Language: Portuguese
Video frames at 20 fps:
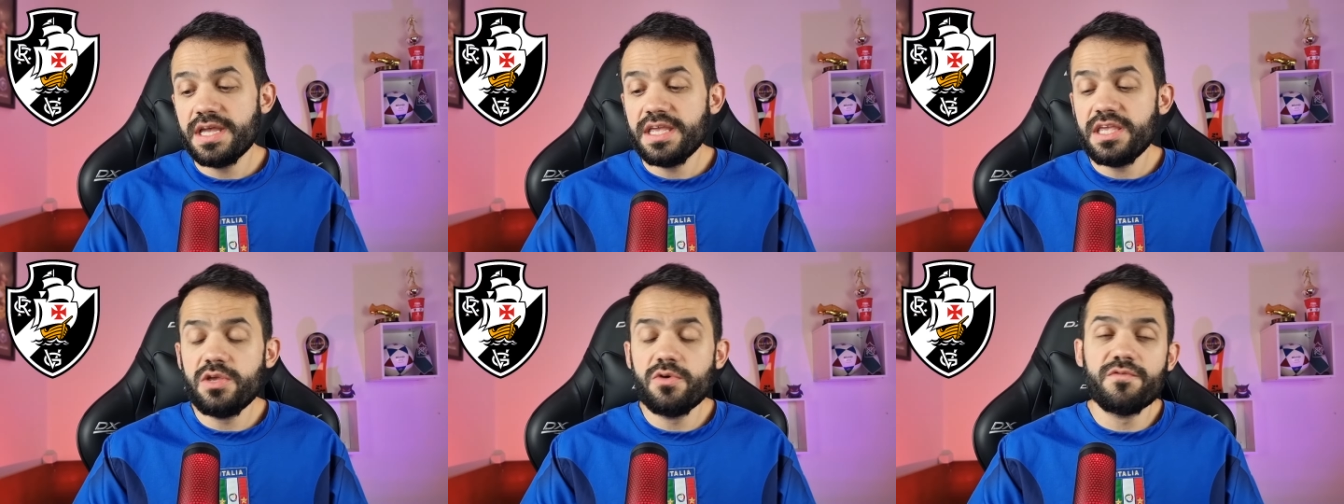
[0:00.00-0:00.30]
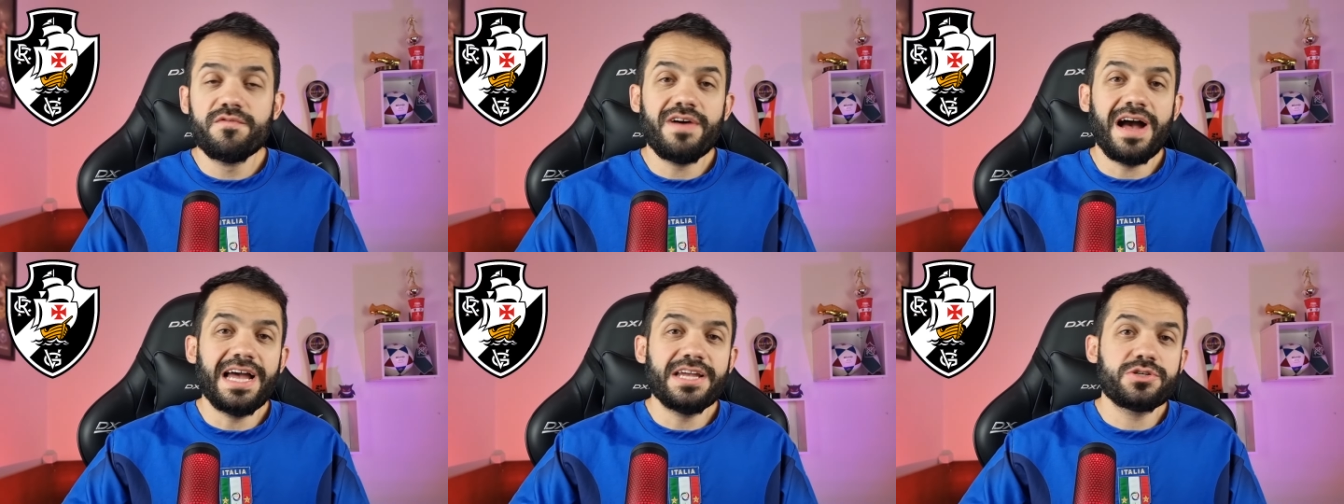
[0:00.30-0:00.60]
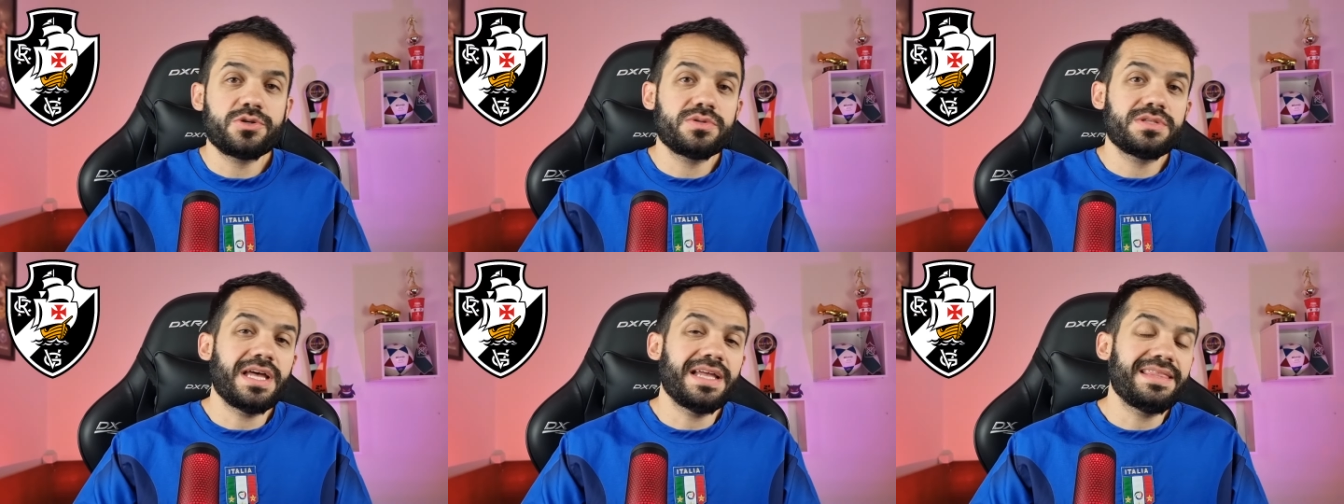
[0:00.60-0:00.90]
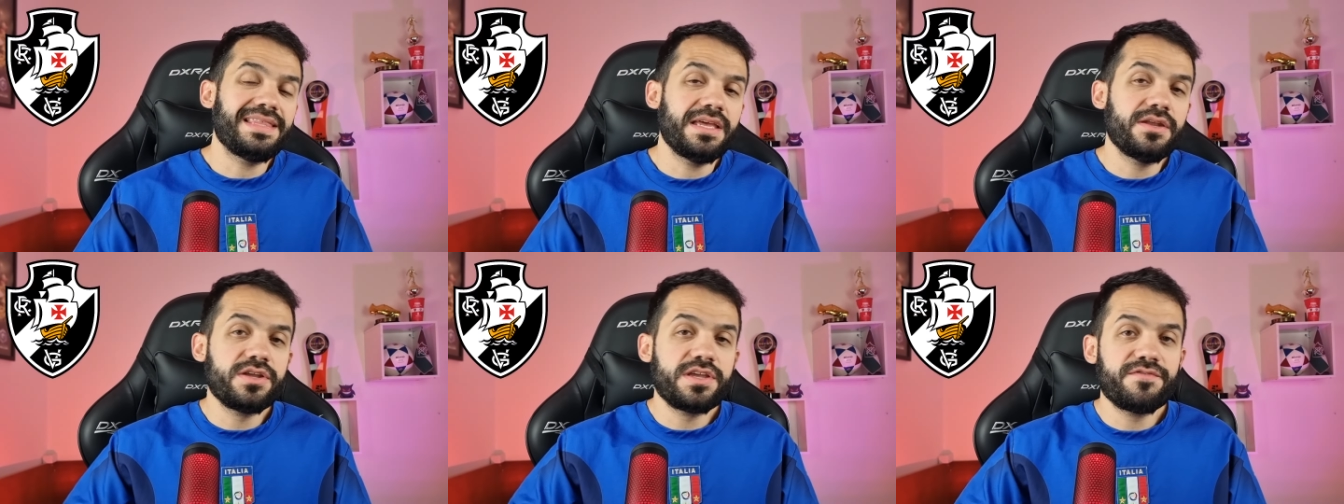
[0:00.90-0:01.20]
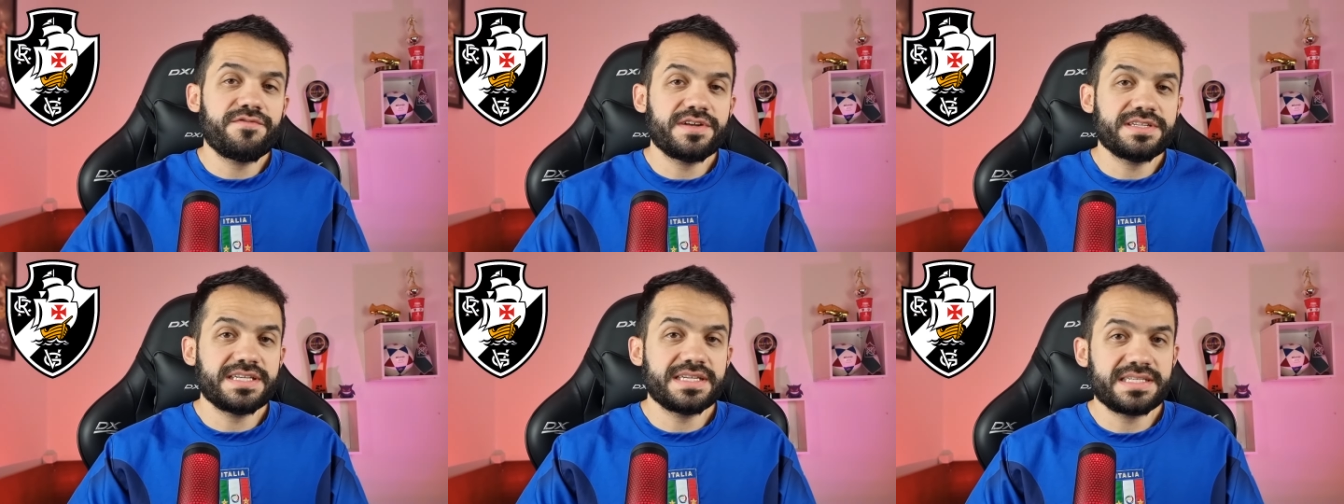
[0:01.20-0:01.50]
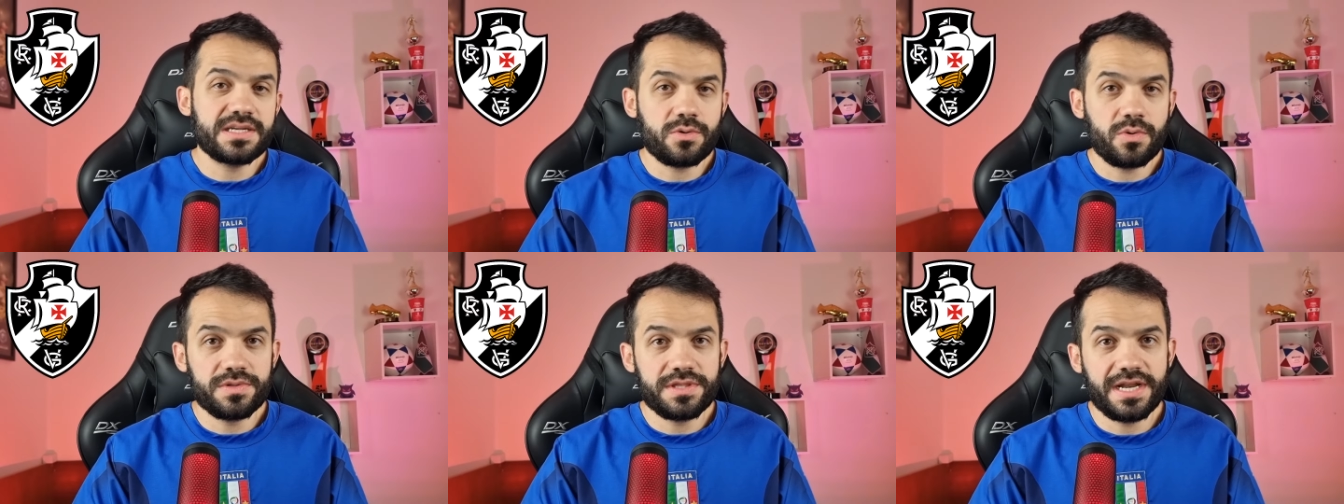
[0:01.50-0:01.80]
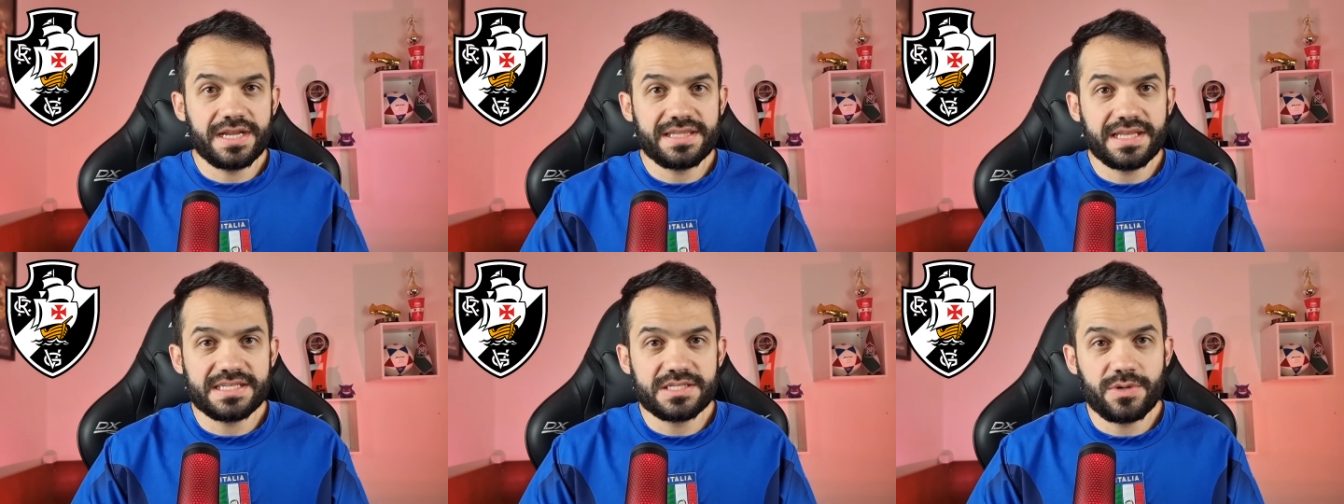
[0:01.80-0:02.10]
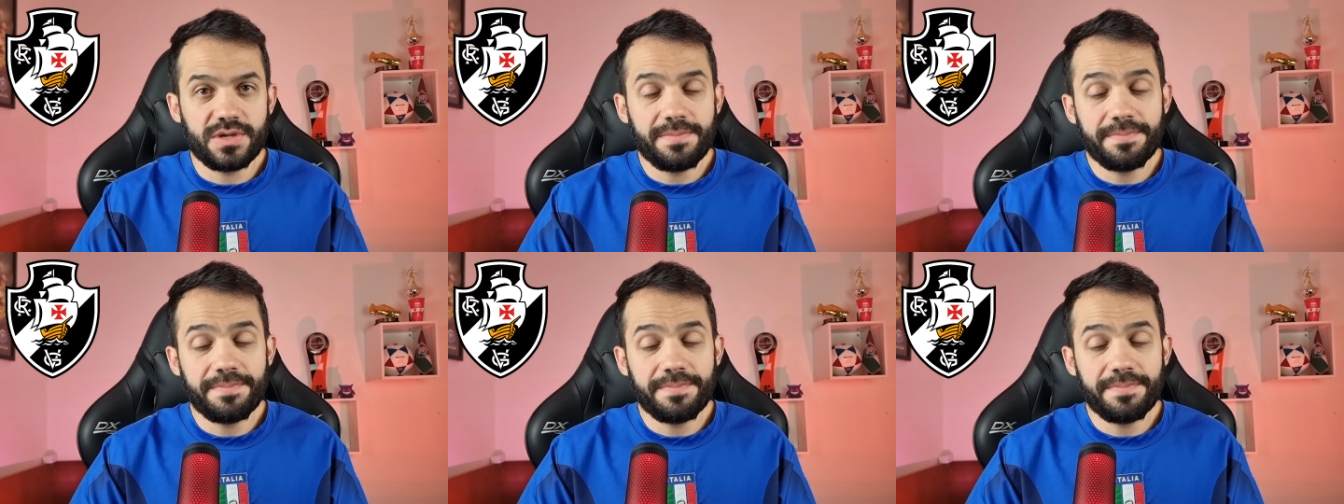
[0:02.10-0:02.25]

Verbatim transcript: e o Vasco está tendo que fazer essa contratação